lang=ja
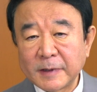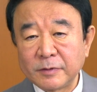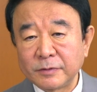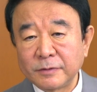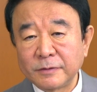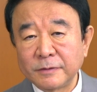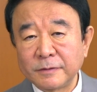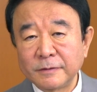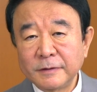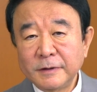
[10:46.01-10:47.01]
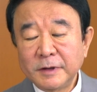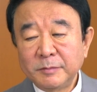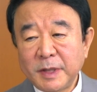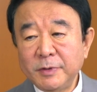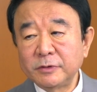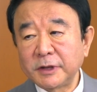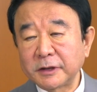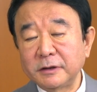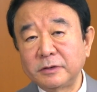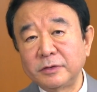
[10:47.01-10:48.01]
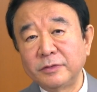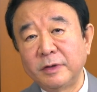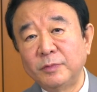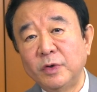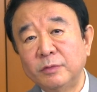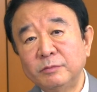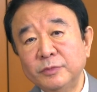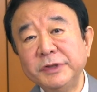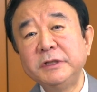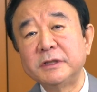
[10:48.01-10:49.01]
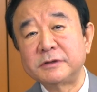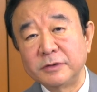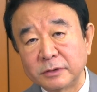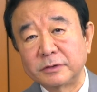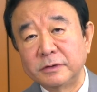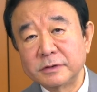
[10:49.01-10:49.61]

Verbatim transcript: 守るだけっていうのはもう無理ですよと、